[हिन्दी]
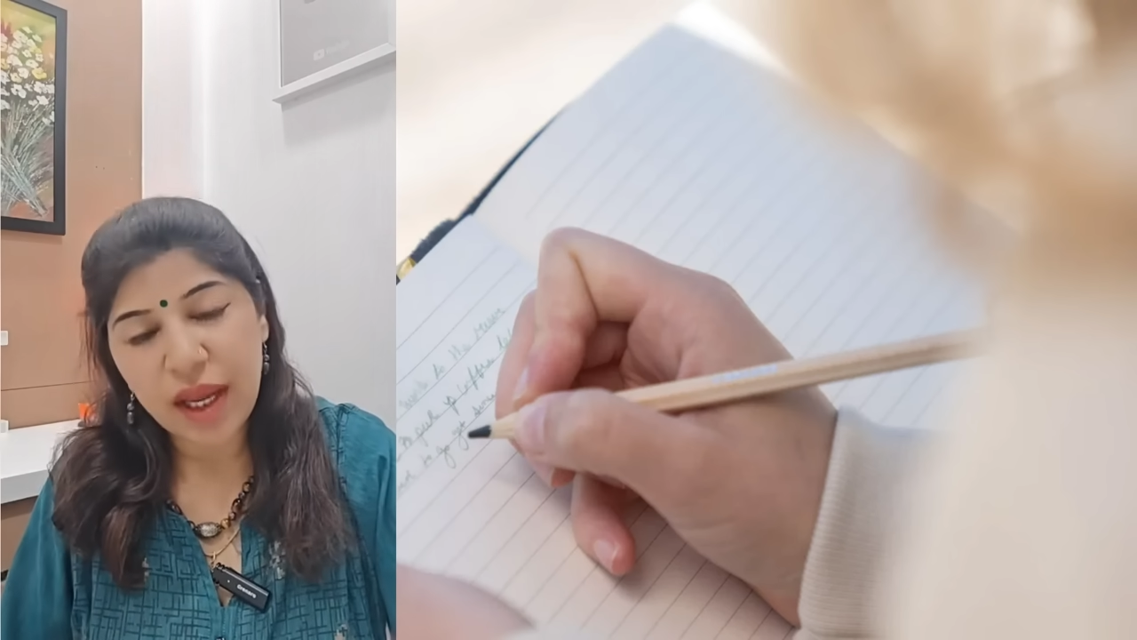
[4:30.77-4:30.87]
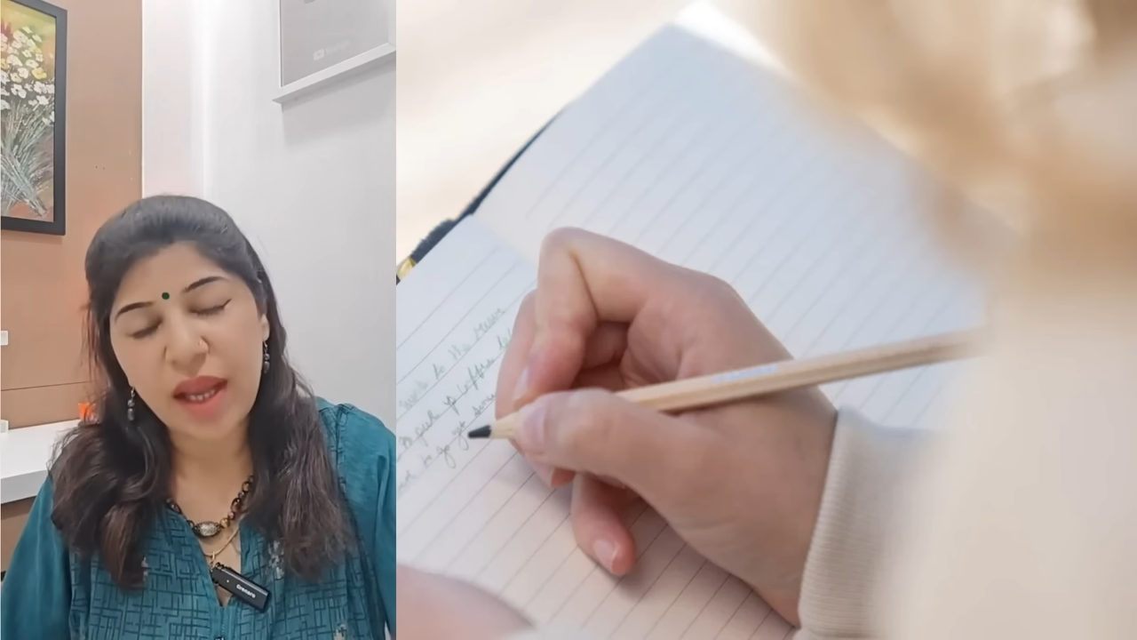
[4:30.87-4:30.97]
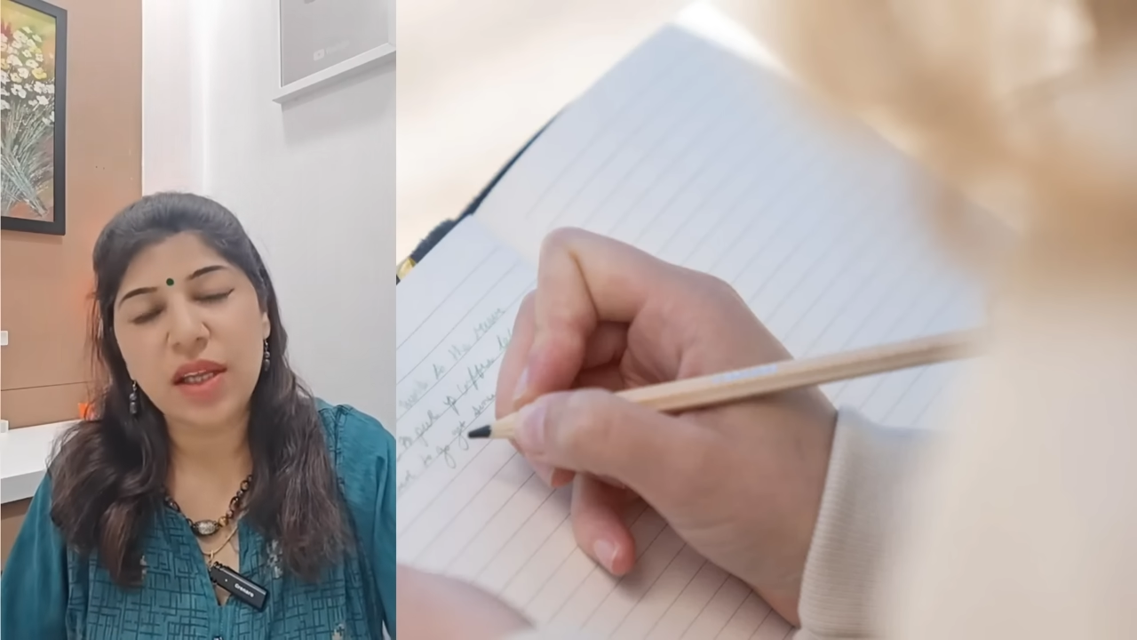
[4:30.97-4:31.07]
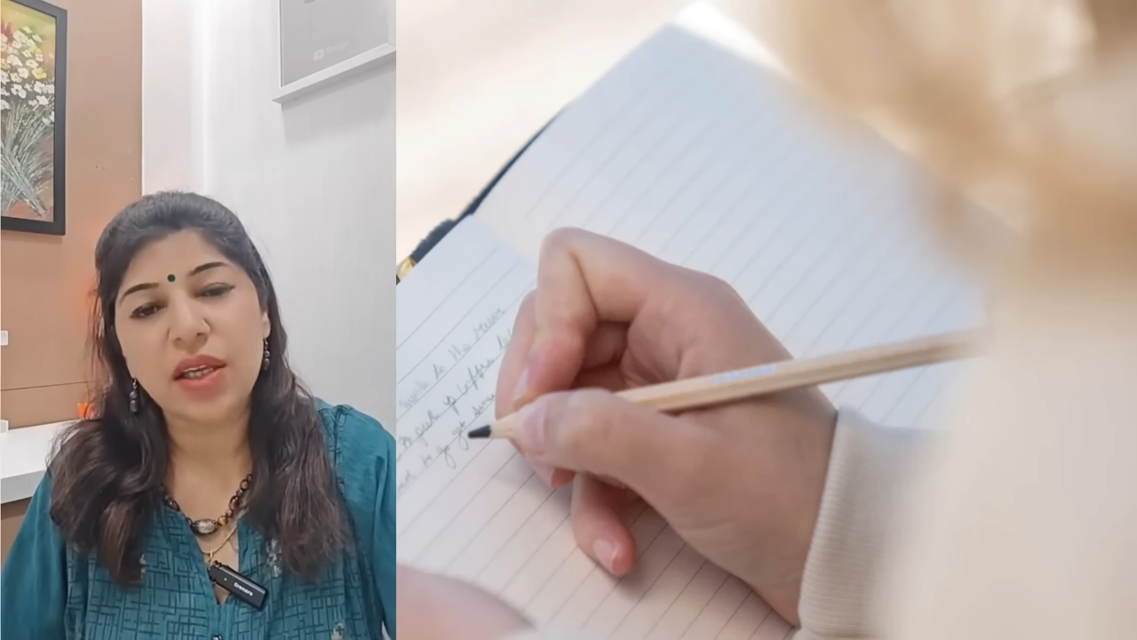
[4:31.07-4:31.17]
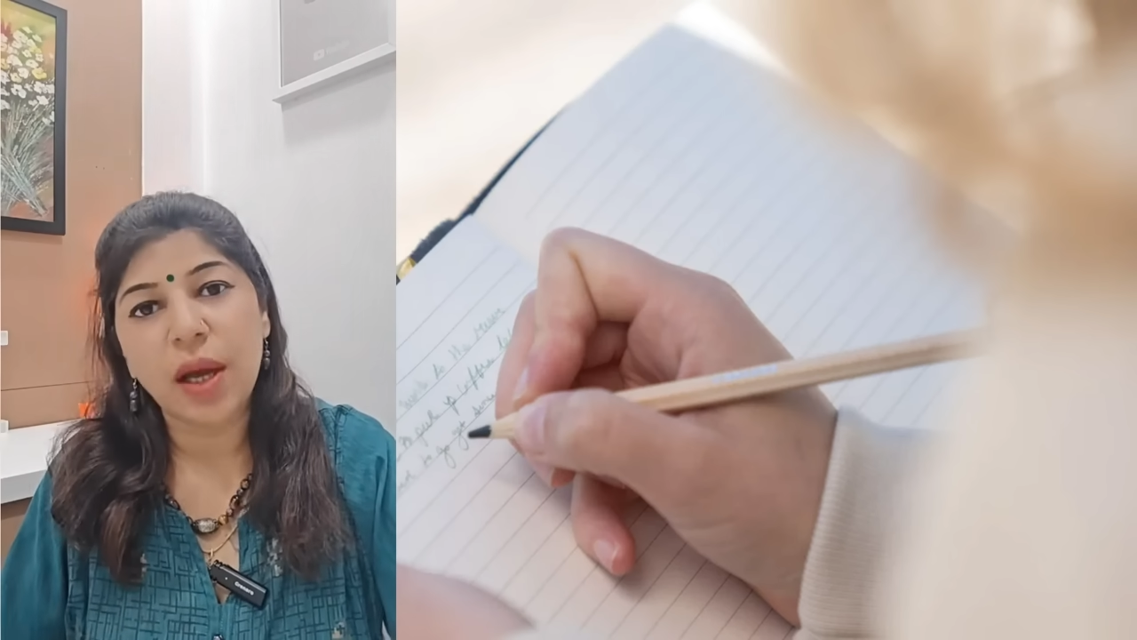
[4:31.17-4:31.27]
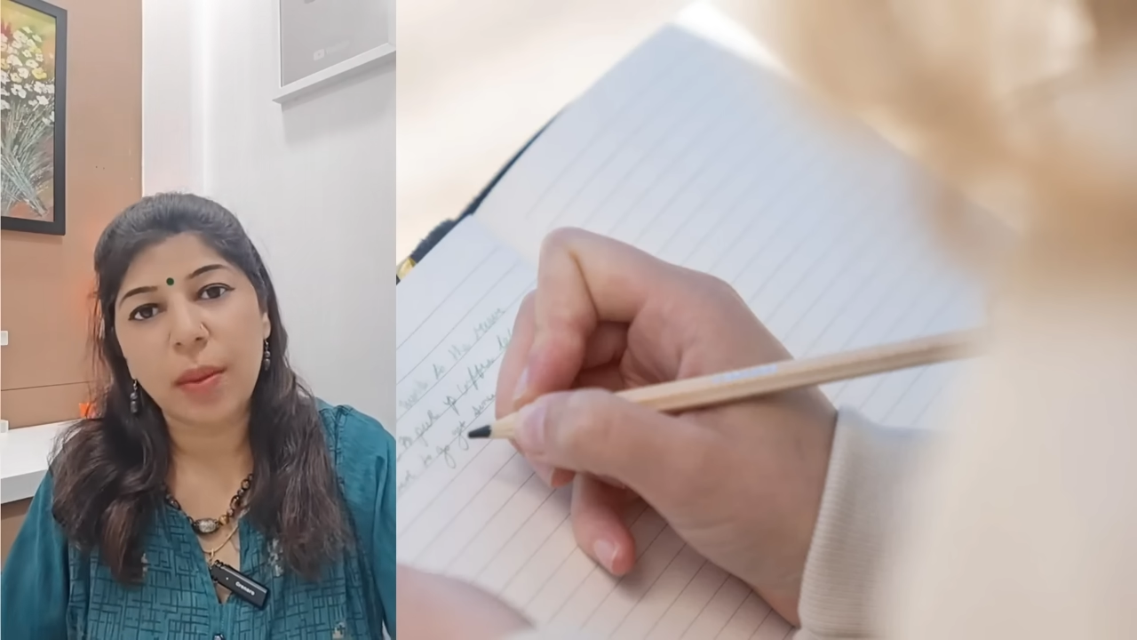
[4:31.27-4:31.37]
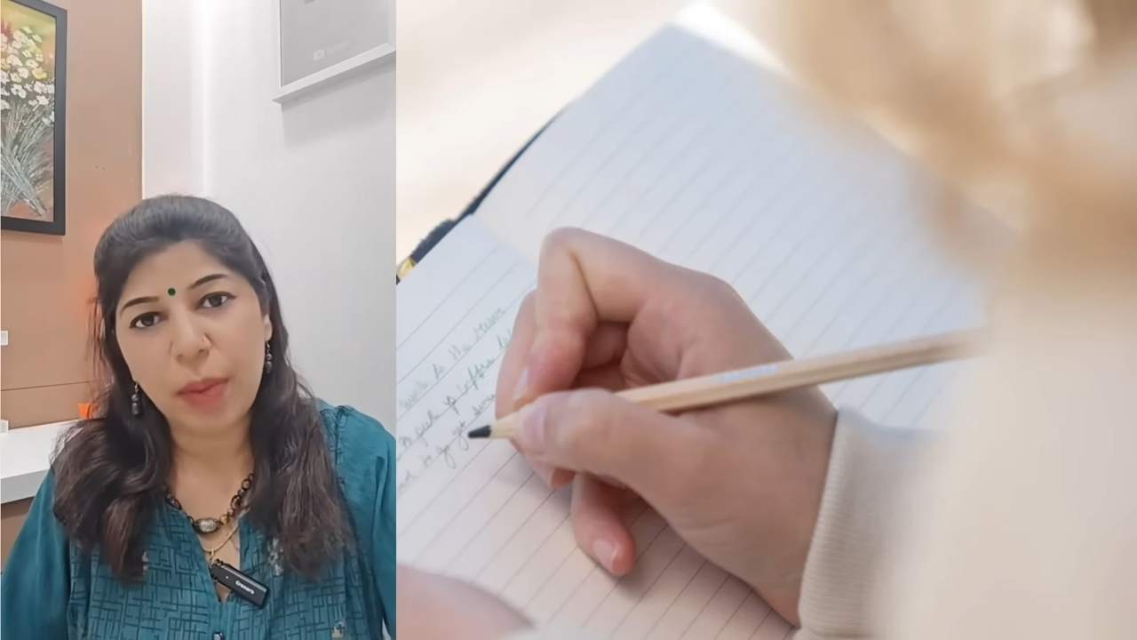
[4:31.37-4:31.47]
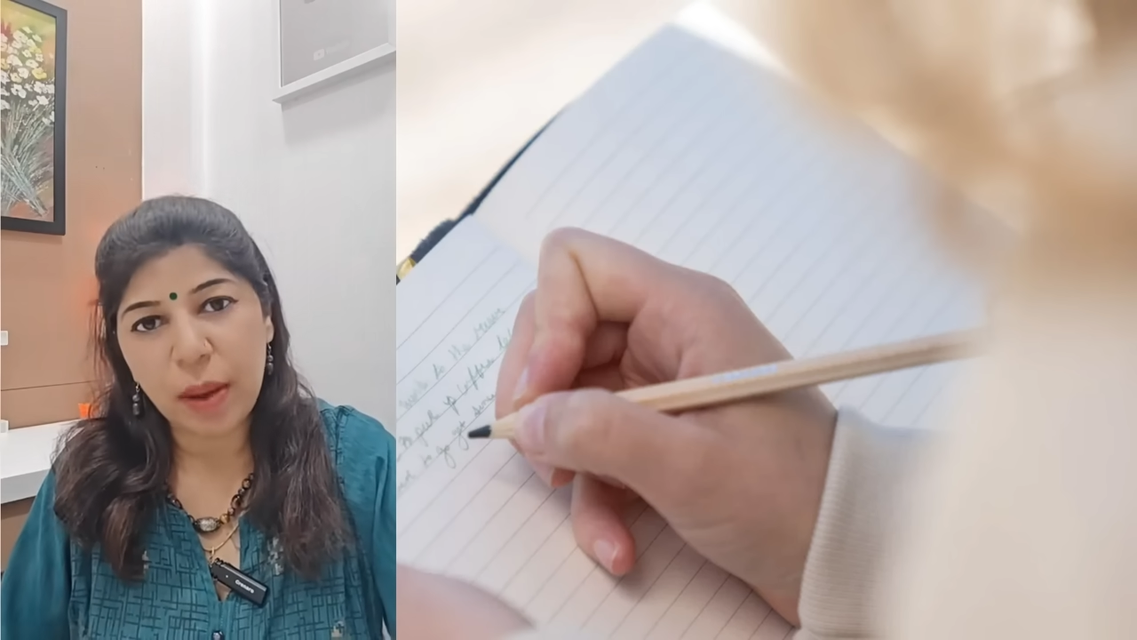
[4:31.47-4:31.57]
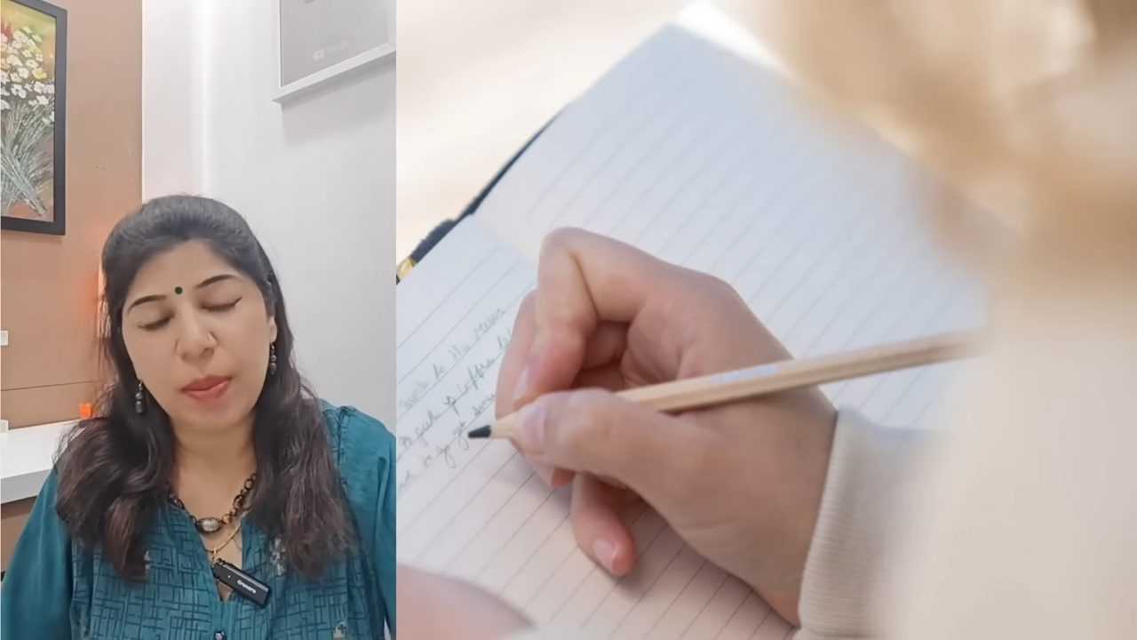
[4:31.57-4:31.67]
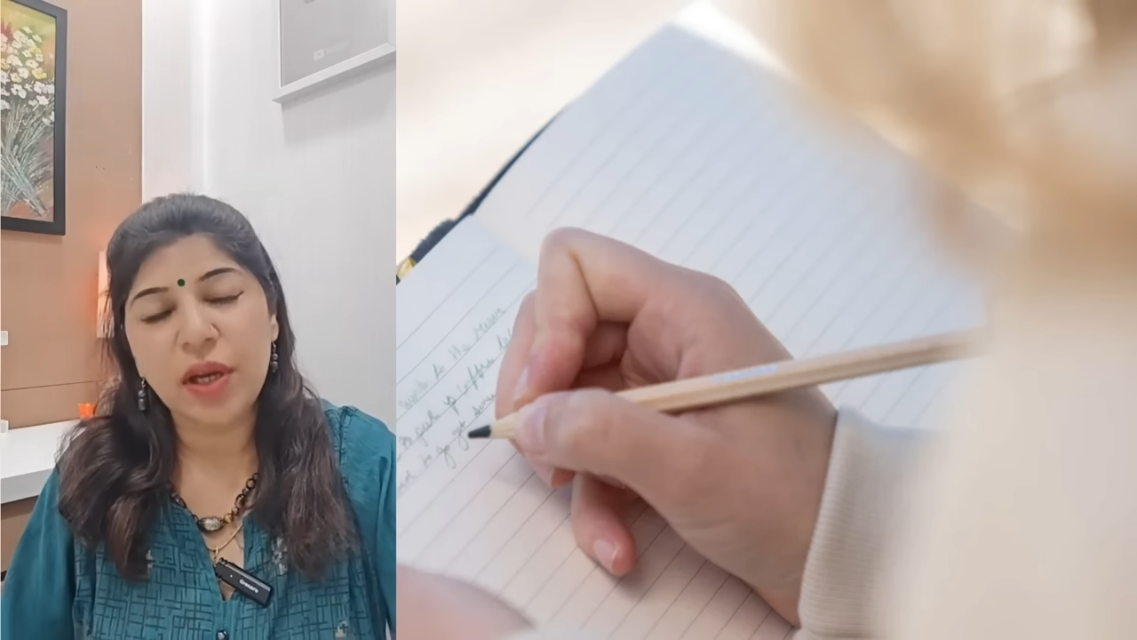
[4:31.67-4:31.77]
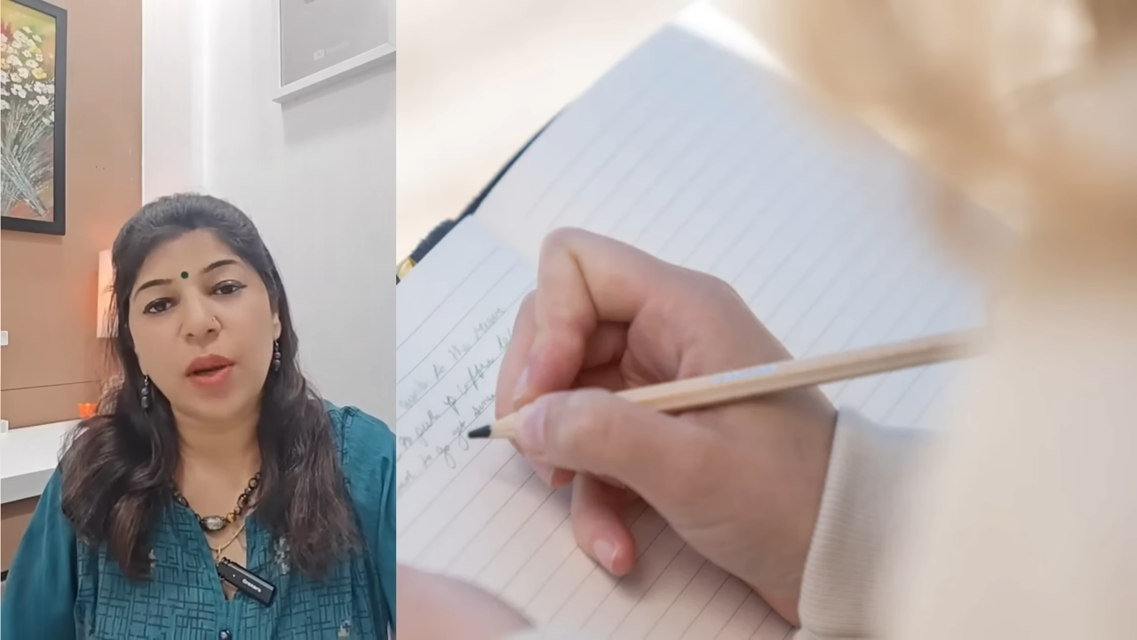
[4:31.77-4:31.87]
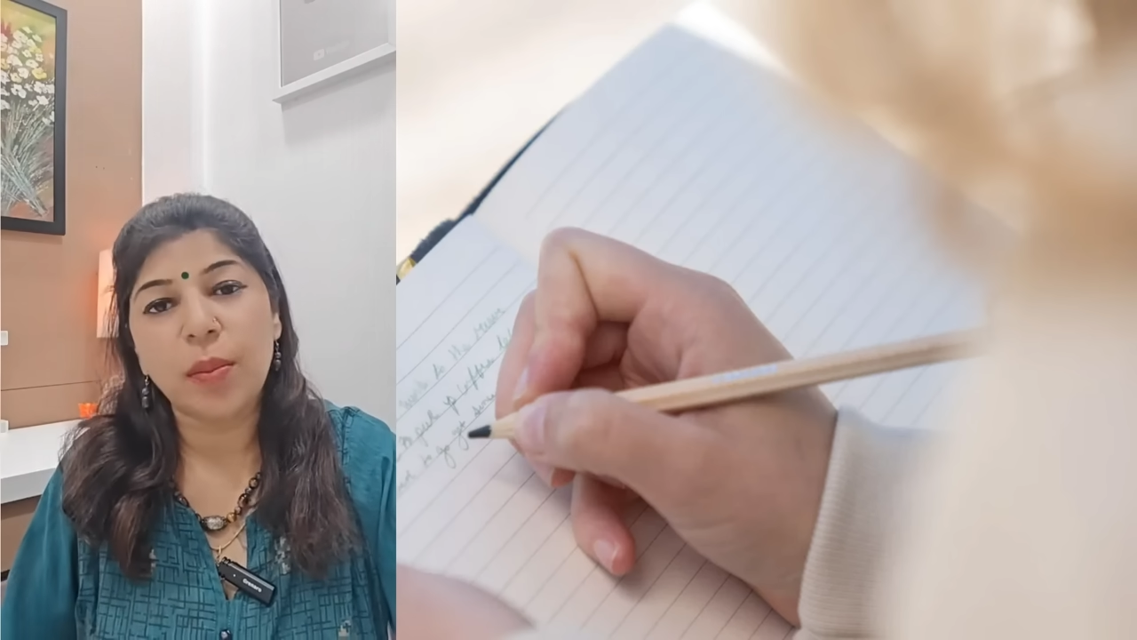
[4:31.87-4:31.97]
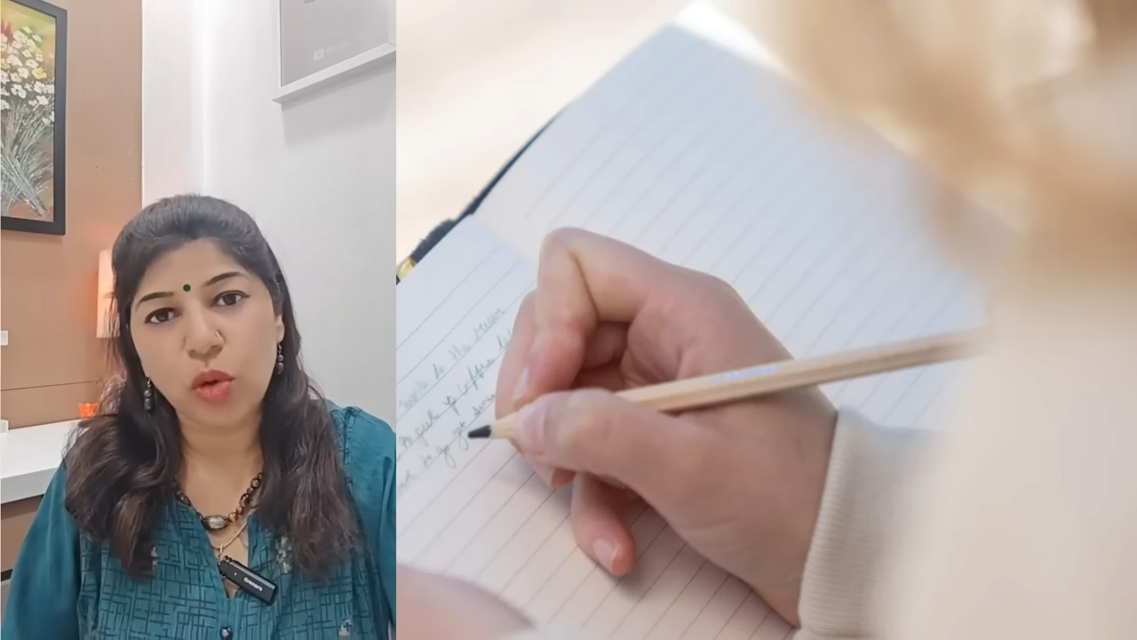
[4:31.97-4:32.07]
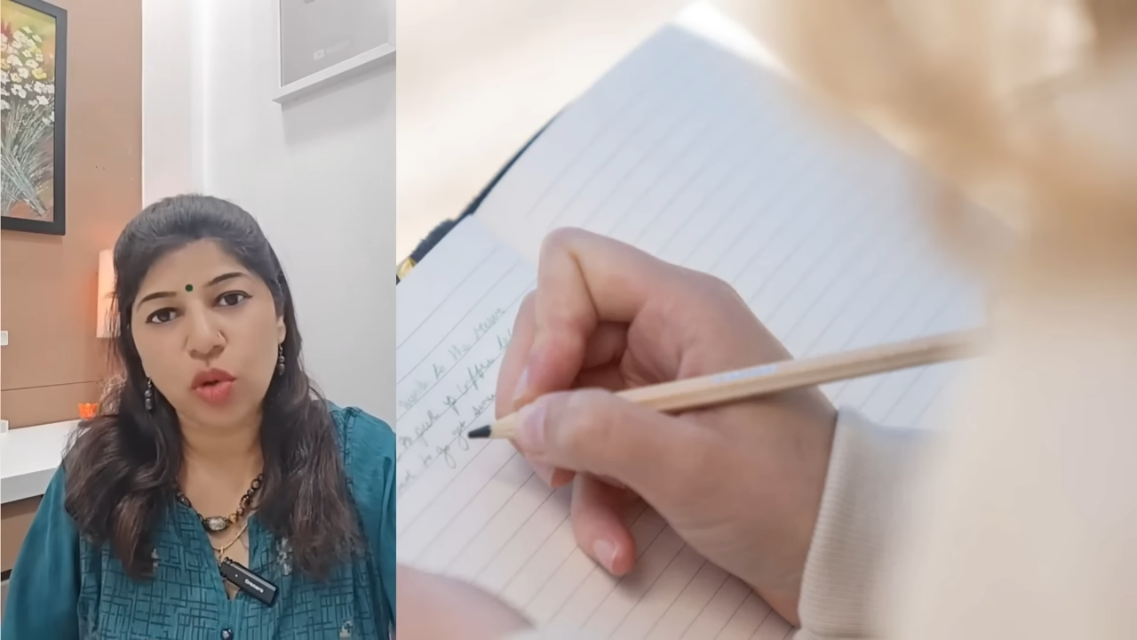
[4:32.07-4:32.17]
डायरी या पेपर या